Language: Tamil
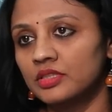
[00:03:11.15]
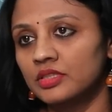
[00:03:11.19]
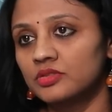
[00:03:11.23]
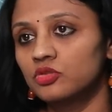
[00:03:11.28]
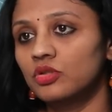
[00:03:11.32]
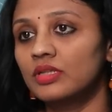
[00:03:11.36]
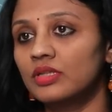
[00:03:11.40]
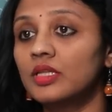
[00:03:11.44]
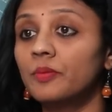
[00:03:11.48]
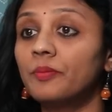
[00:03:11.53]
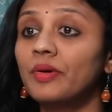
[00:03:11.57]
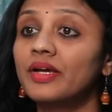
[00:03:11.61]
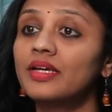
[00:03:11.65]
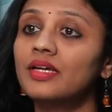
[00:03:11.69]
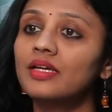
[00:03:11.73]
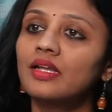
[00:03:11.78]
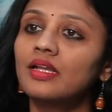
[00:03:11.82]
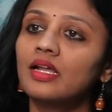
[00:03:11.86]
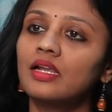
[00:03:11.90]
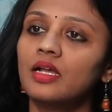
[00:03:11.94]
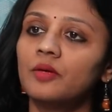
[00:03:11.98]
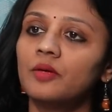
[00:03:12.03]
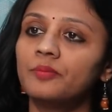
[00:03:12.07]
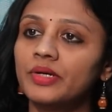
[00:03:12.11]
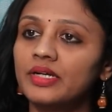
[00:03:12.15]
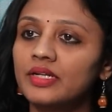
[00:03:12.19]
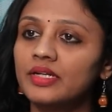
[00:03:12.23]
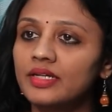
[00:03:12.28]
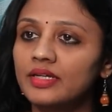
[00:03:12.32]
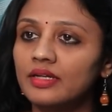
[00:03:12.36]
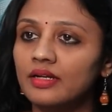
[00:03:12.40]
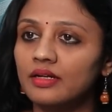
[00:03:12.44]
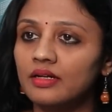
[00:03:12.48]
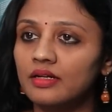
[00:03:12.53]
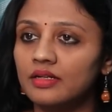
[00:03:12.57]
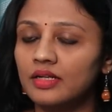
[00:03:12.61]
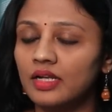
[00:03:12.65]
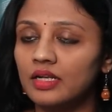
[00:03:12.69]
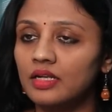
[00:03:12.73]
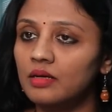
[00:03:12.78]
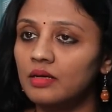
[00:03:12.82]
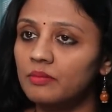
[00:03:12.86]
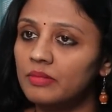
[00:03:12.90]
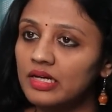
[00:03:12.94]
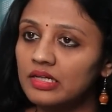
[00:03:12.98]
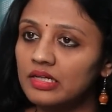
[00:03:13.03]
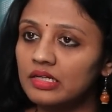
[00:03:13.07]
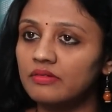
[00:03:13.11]
ஸோ அந்த பையன் நல்லா படிக்கிறான் நல்ல
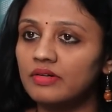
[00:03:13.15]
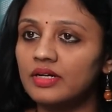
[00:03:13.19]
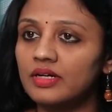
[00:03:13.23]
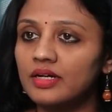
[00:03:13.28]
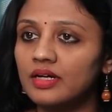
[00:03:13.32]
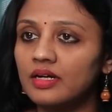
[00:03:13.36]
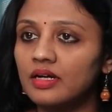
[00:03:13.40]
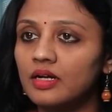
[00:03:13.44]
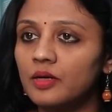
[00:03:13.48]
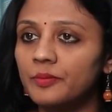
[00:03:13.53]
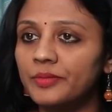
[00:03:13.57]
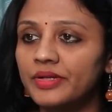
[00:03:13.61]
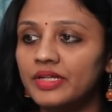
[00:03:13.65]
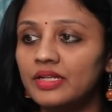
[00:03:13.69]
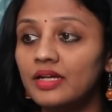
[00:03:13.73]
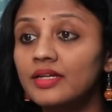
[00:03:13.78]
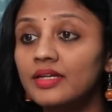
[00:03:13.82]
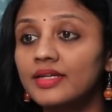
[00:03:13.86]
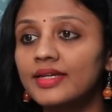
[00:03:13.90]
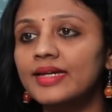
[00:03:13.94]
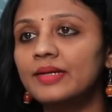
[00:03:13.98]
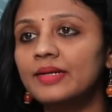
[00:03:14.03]
மார்க் வாங்குறான் அப்படின்னா